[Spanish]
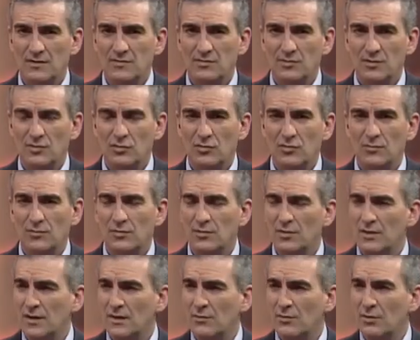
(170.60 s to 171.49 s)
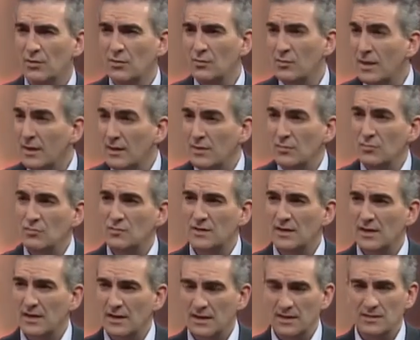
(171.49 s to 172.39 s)
sobre todo porque bueno, una
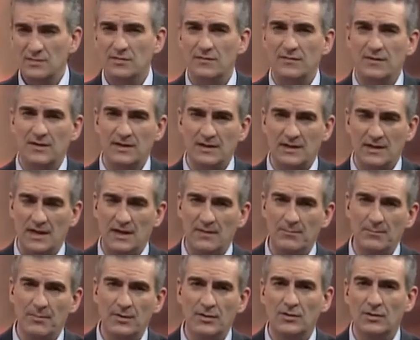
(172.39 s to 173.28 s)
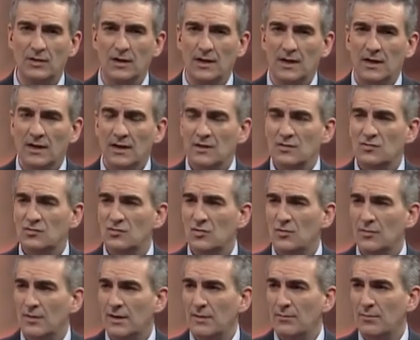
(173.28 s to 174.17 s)
denuncia que hizo el Frente Amplio
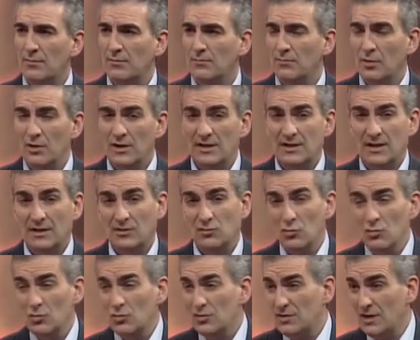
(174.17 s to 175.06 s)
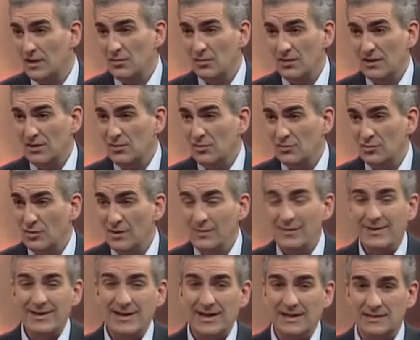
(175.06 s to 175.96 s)
sobre boletas truchas, ¿no? que no,
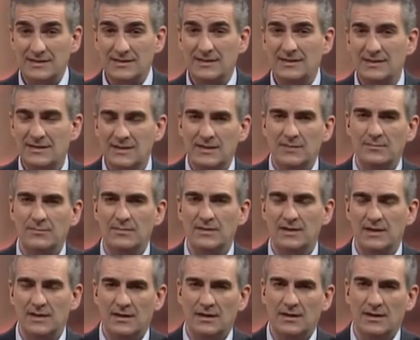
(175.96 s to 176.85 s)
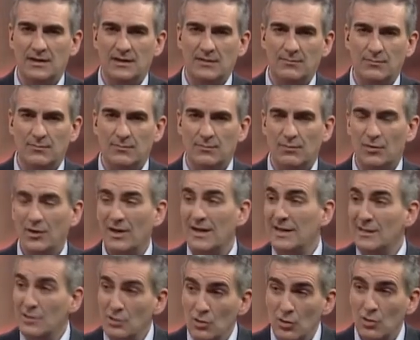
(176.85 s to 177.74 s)
deberían existir por
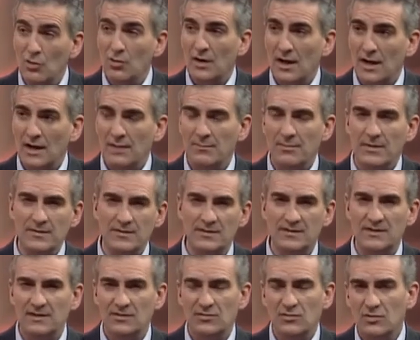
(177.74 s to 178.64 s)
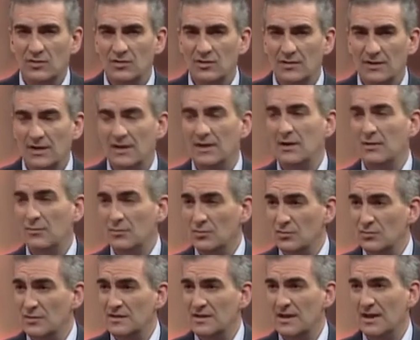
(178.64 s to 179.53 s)
el no al plebiscito, cuando en realidad, como
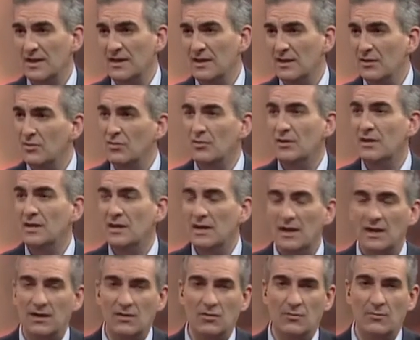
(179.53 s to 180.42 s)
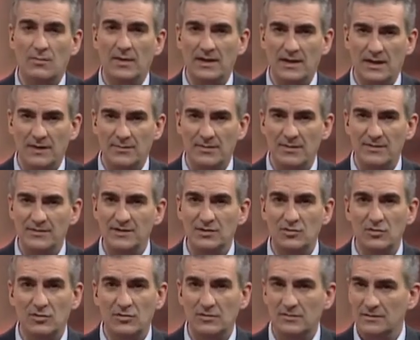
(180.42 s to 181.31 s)
tú decías, quien no quiera acompañar el
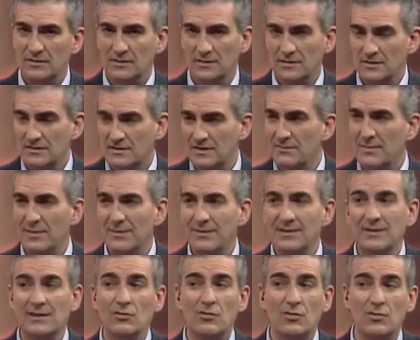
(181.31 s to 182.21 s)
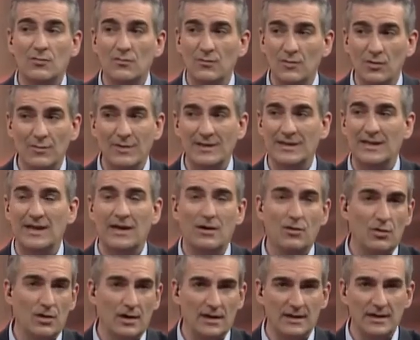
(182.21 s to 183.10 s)
plebiscito simplemente no, no mete
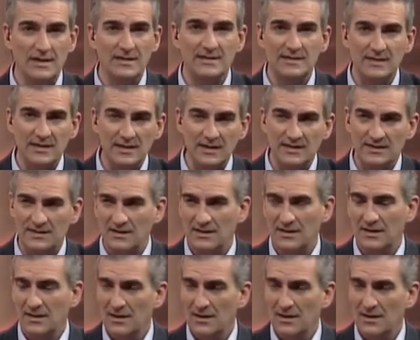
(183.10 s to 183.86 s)
la hoja del sí, esa